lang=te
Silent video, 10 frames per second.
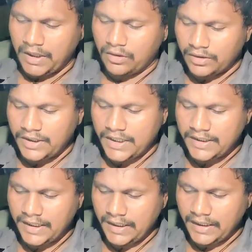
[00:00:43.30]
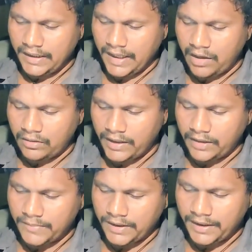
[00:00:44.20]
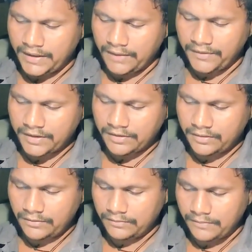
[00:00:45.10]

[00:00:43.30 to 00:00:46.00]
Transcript: మనకు వచ్చేసి ఇలా ఉంటుంది అనమాట ఇంటర్ఫేసు